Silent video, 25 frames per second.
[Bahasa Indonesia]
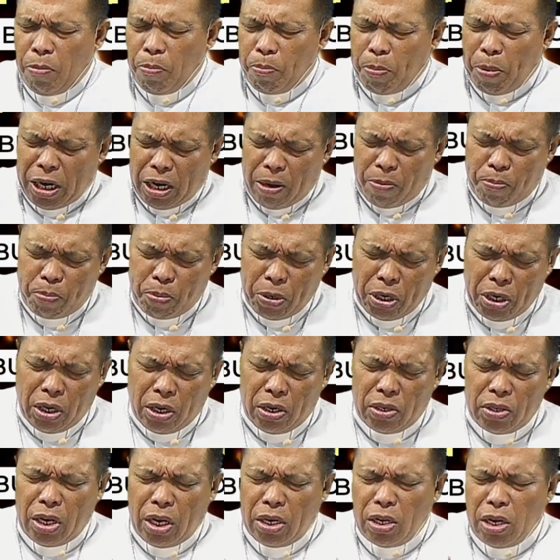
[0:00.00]
para
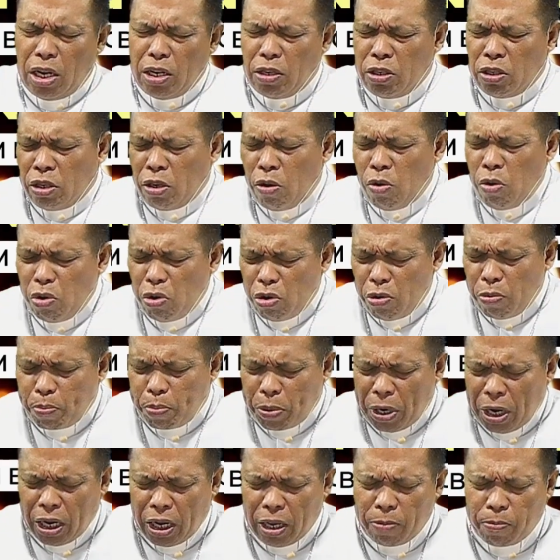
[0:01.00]
pekerja, dan seluruh
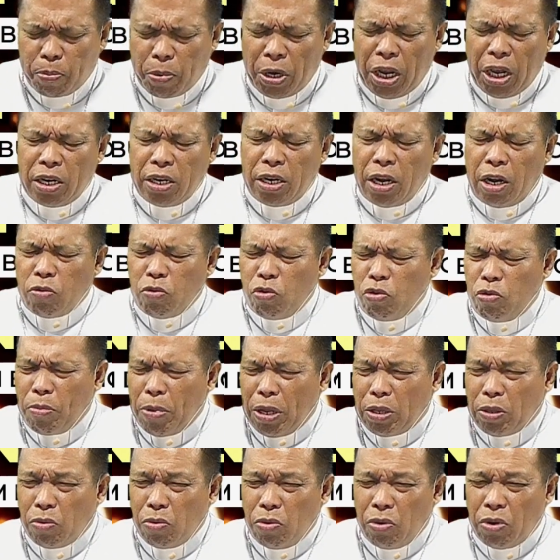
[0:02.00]
perangkat pelayan dan
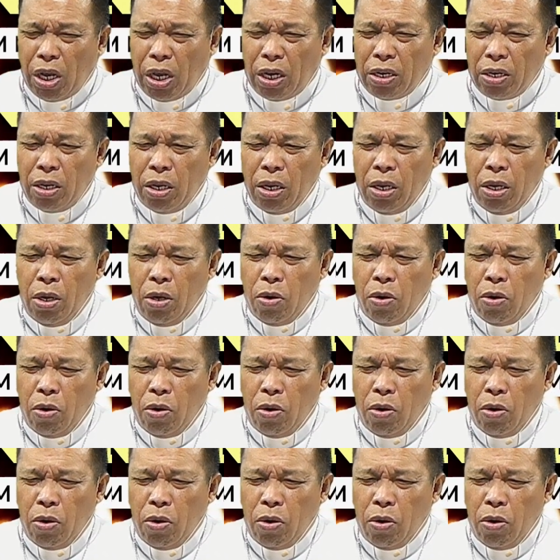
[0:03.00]
umat Tuhan